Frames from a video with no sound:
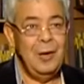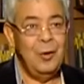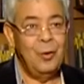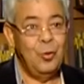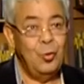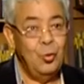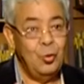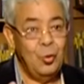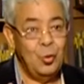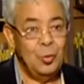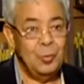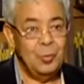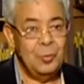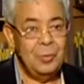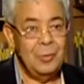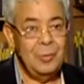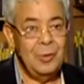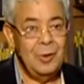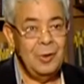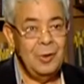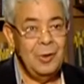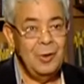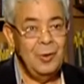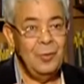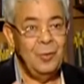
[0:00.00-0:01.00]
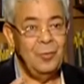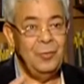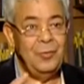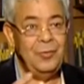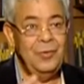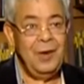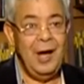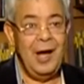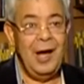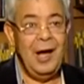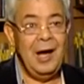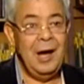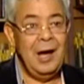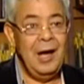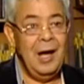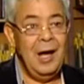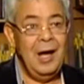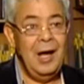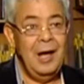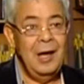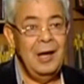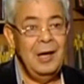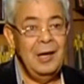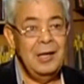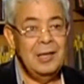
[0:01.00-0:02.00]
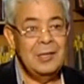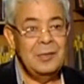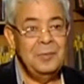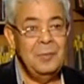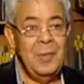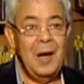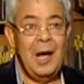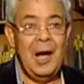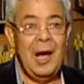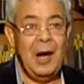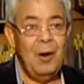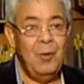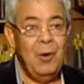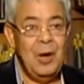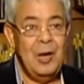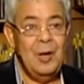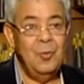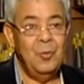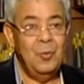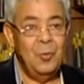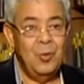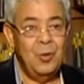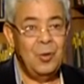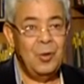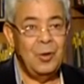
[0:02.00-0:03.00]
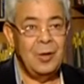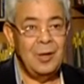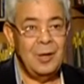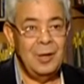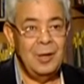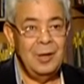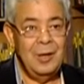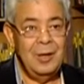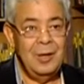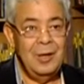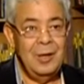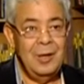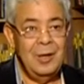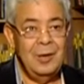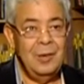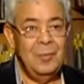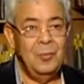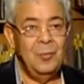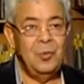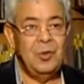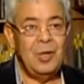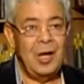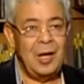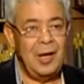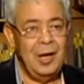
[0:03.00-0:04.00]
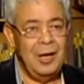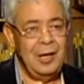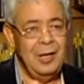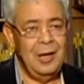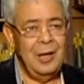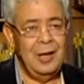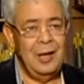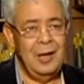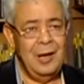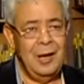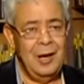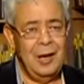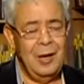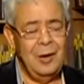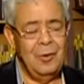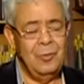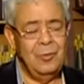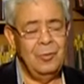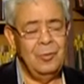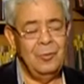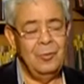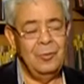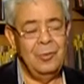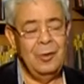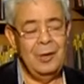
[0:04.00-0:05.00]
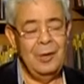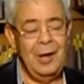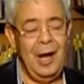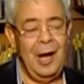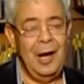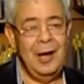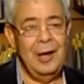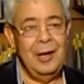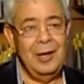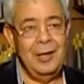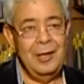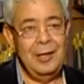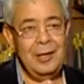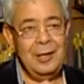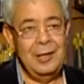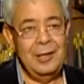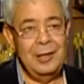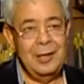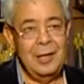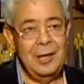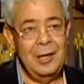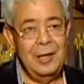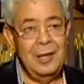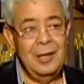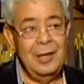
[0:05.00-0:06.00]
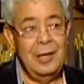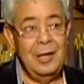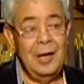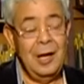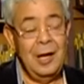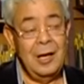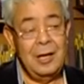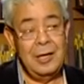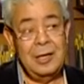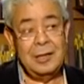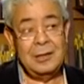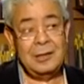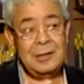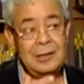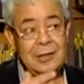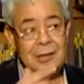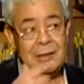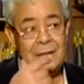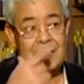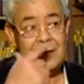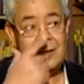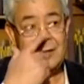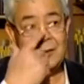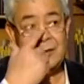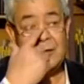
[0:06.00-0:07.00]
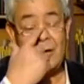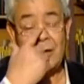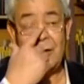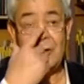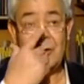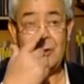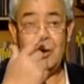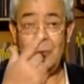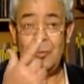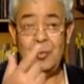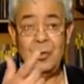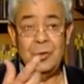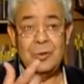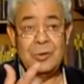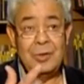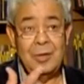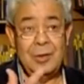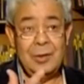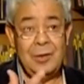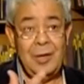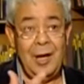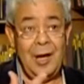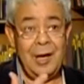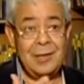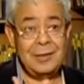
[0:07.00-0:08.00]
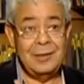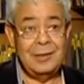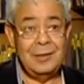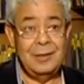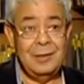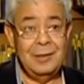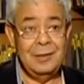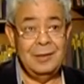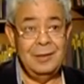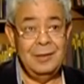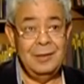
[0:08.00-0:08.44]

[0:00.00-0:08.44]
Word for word: كتب وفي حاجه اسمها عوالم اخرى متخيله او حقيقيه قريت آه، شجره البؤس لطه حسين